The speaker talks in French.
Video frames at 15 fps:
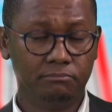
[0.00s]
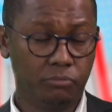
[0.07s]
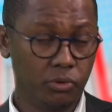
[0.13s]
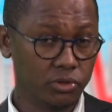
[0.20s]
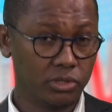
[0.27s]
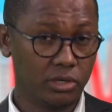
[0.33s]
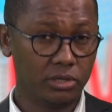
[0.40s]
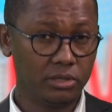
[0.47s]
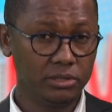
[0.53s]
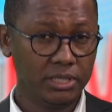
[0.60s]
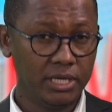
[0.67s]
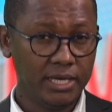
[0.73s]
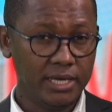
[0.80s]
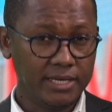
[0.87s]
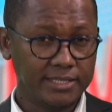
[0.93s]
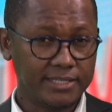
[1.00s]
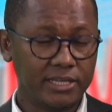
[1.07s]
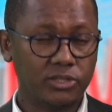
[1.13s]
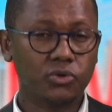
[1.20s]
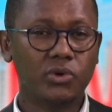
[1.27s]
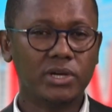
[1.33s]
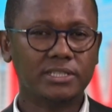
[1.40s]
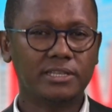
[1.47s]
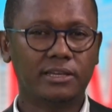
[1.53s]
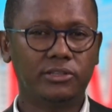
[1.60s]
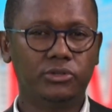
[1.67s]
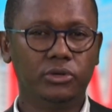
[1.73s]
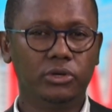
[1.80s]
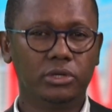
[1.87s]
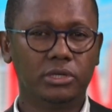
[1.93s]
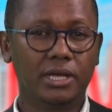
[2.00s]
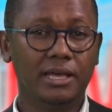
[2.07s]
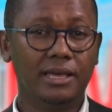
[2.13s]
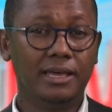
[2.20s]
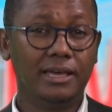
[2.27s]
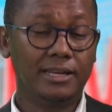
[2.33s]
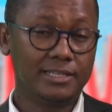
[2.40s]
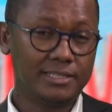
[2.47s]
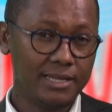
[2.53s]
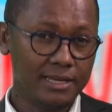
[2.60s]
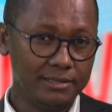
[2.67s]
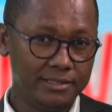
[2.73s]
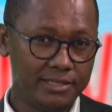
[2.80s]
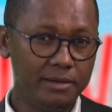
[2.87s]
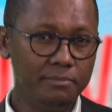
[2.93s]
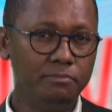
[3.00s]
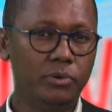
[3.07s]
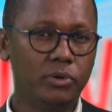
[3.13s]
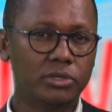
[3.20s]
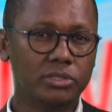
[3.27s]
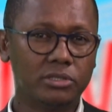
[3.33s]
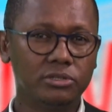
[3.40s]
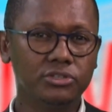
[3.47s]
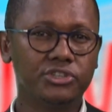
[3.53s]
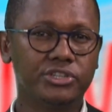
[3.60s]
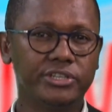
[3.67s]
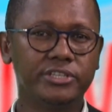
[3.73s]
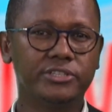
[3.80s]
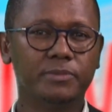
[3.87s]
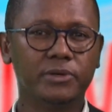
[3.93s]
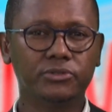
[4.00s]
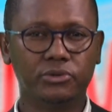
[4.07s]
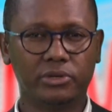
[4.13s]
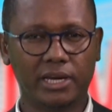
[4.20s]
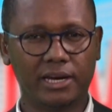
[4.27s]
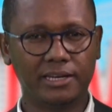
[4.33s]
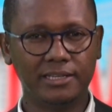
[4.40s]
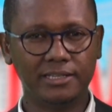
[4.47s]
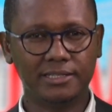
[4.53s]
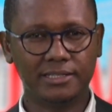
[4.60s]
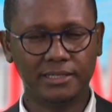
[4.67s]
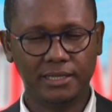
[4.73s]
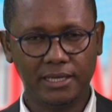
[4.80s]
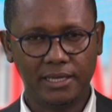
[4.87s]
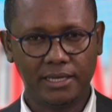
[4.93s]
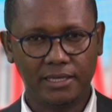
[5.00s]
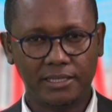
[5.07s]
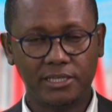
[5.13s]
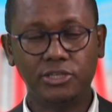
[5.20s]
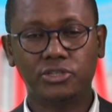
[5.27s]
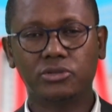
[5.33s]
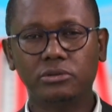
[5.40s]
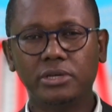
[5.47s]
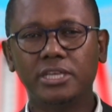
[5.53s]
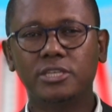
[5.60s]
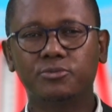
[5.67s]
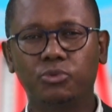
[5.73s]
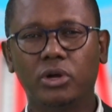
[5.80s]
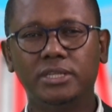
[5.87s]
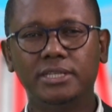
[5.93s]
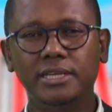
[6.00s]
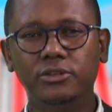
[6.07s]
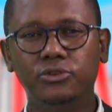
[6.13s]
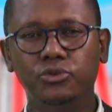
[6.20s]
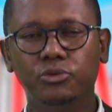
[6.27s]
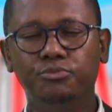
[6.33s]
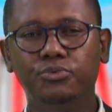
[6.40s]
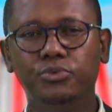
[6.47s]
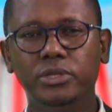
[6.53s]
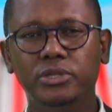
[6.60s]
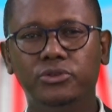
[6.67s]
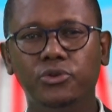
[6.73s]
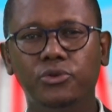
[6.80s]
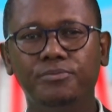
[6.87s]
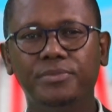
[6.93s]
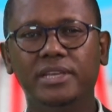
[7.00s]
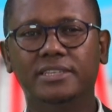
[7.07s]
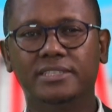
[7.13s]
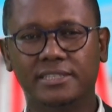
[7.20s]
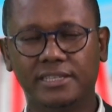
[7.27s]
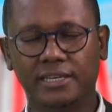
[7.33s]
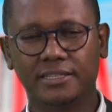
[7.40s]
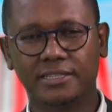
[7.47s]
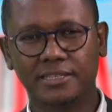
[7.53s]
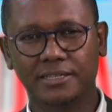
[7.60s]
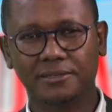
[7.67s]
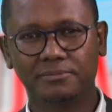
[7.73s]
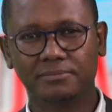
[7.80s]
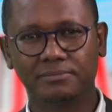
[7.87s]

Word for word: Pourtant, ces trois secteurs est celle d'importants gisements de granit qui sont exploités depuis 2007.